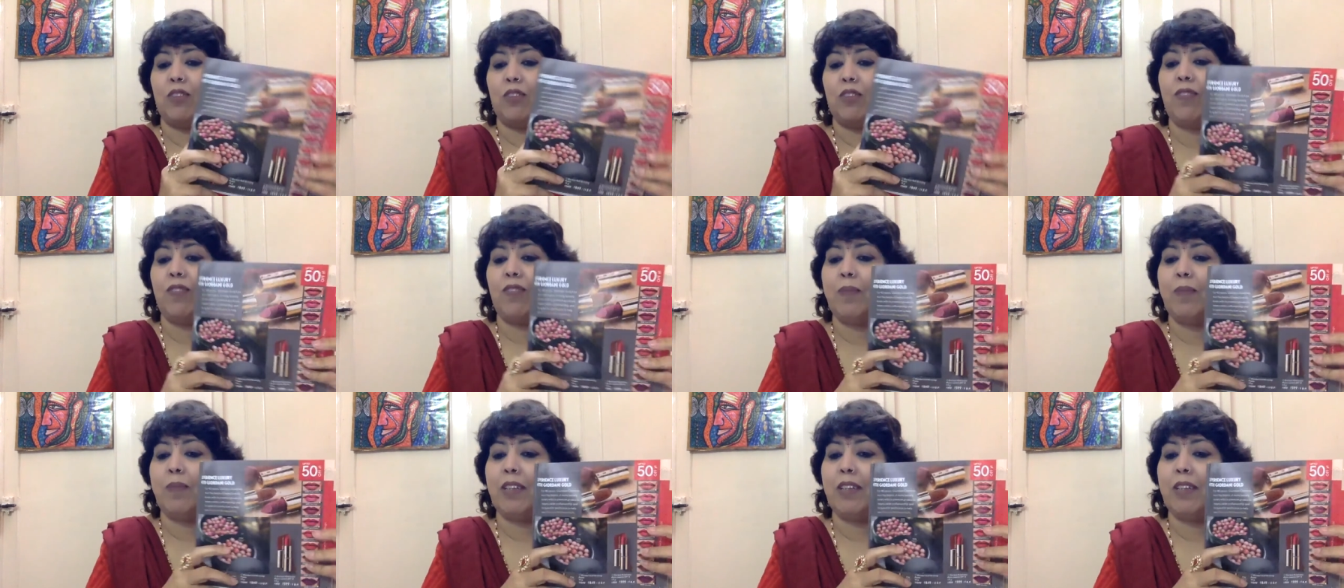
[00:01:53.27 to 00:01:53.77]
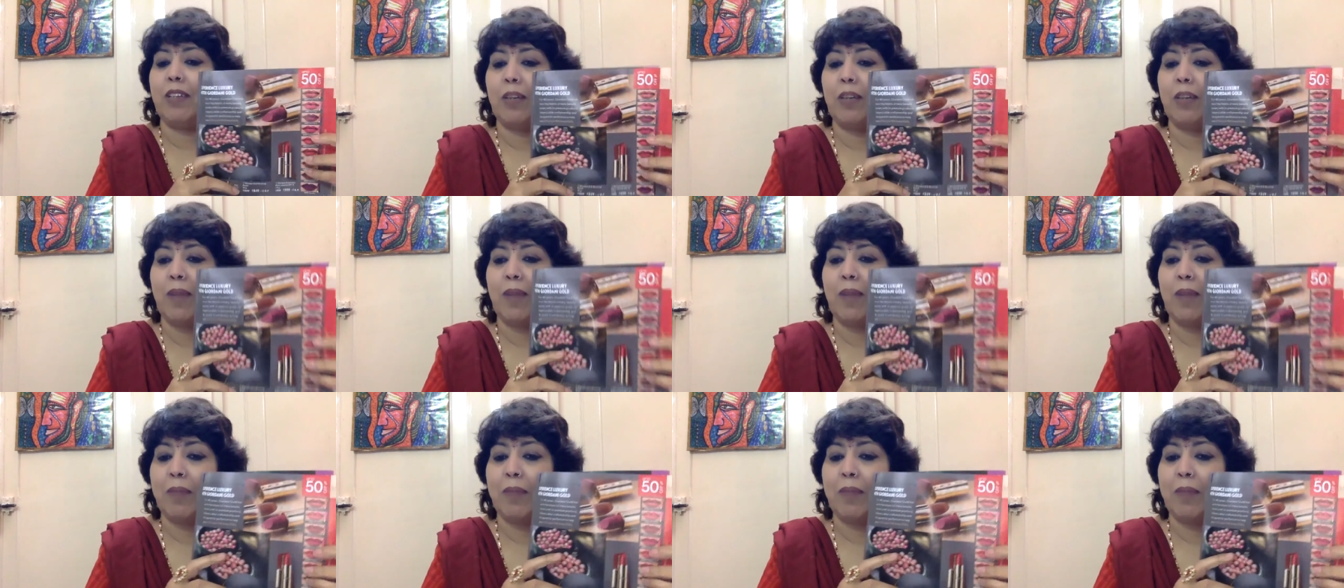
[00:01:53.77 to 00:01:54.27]
50 परसेंट पे
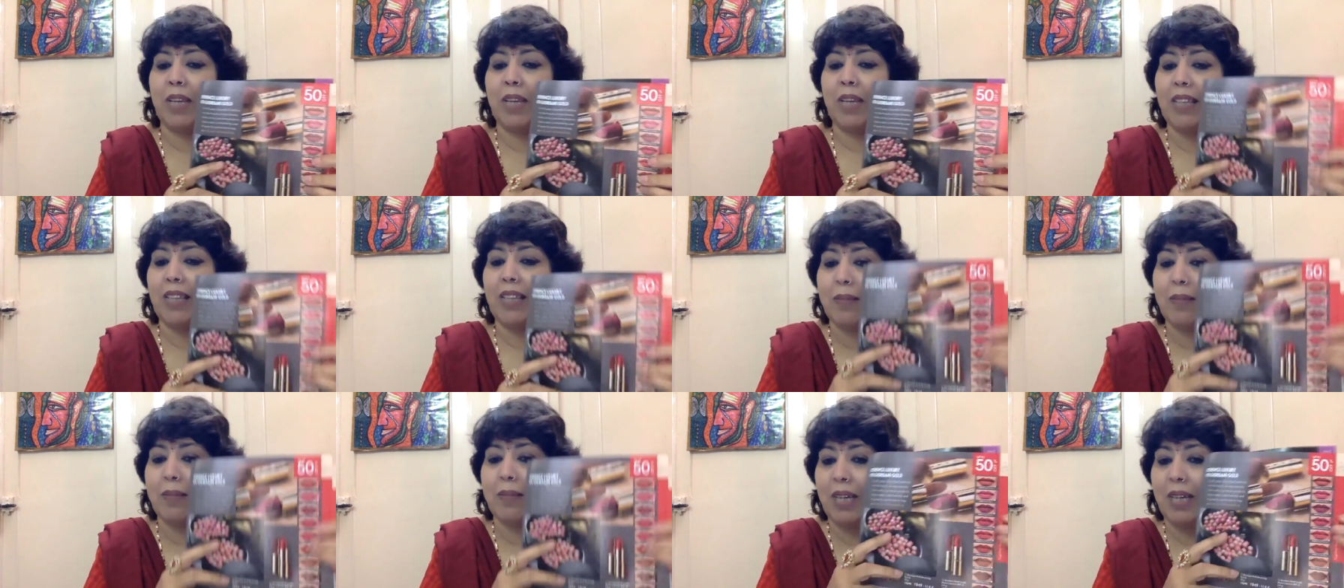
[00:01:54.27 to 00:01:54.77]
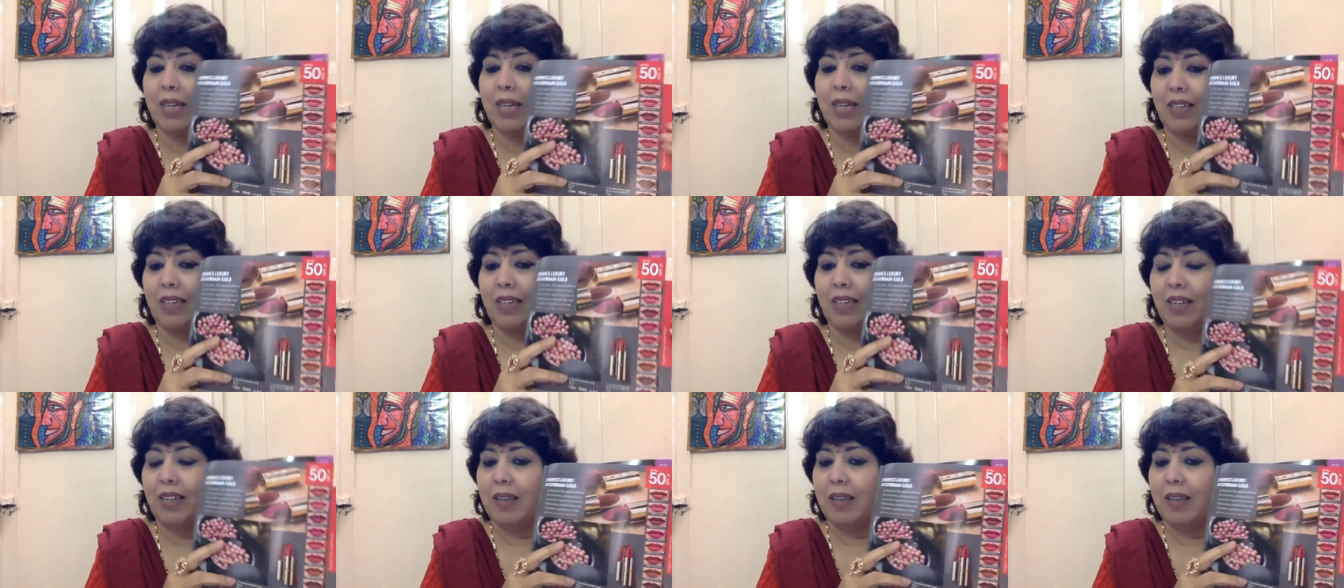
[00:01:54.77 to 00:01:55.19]
हमें ये सामान है